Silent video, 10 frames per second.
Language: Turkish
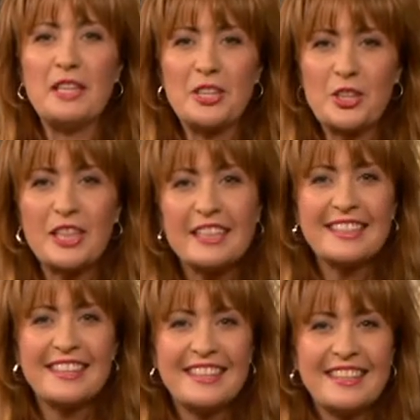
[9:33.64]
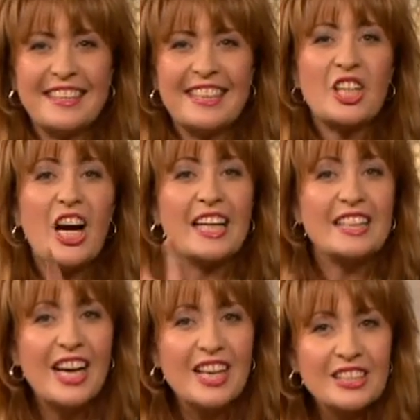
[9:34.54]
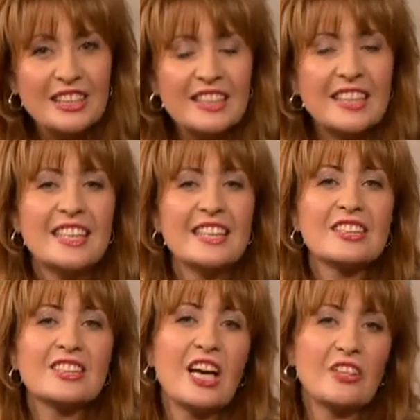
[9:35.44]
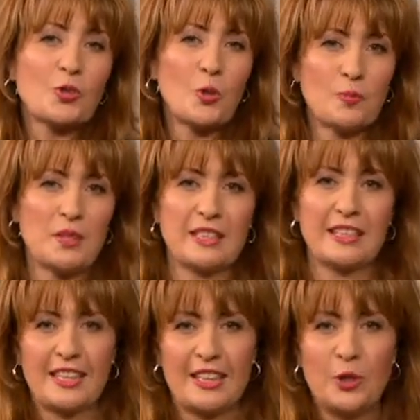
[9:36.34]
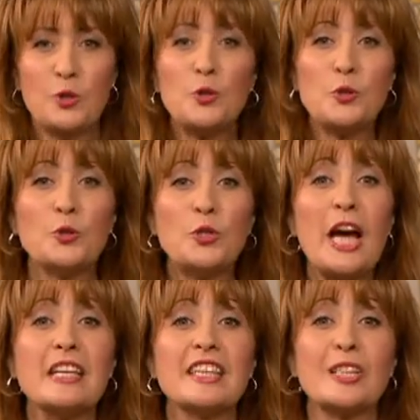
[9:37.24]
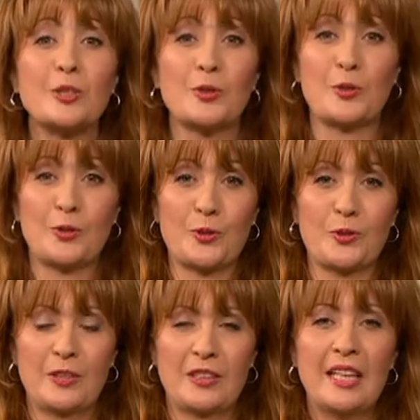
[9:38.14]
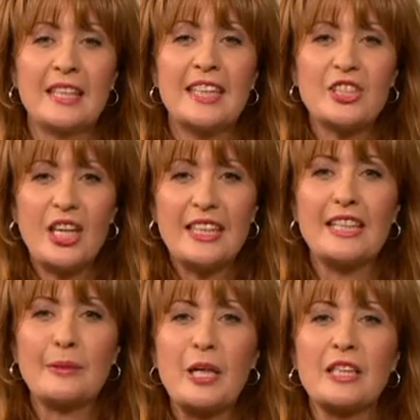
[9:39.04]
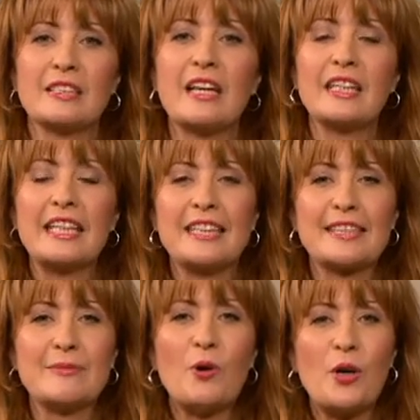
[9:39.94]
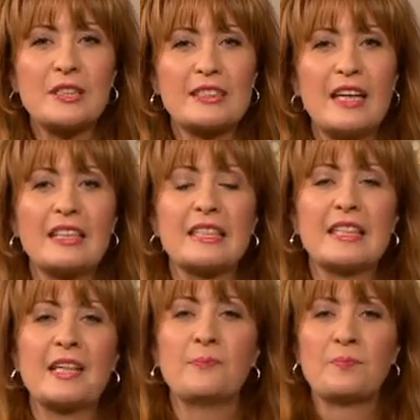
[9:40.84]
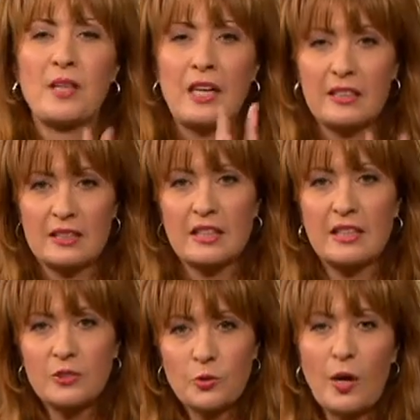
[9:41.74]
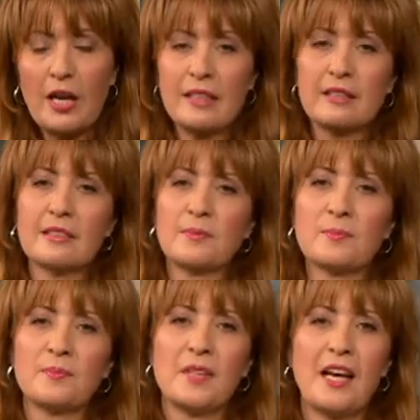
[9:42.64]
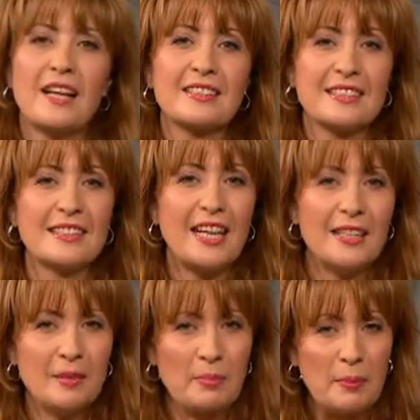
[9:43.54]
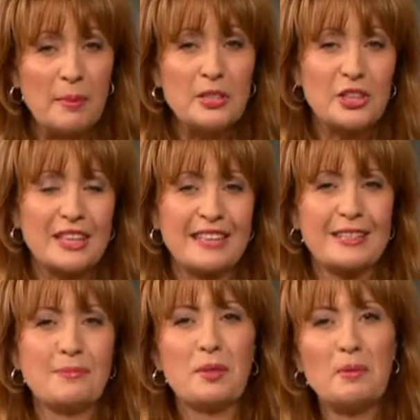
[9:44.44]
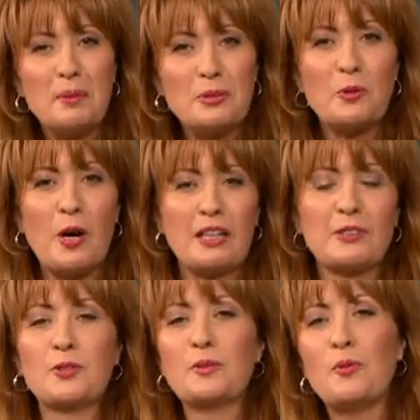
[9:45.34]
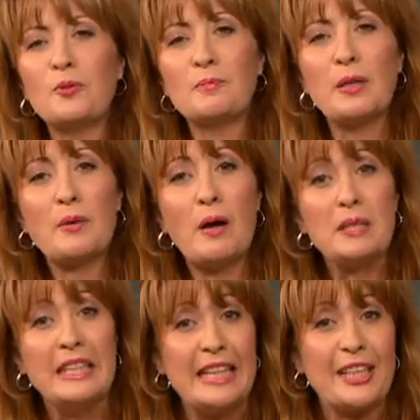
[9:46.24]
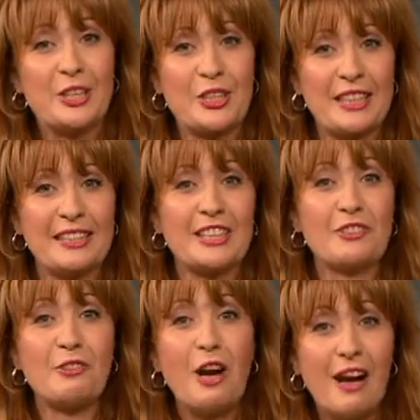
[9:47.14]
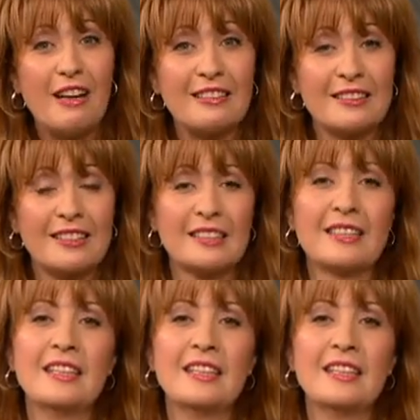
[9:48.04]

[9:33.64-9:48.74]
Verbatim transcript: için kaynağının Tanrı olması gerekiyor. Gücünü nereden alıyorsun? Geçenlerde bir hastaneye gittim. O hastanede hastalara dua ettim. Aslında babam için gittim. Babama dua ediyordum. Babam iyileşti, şifa aldı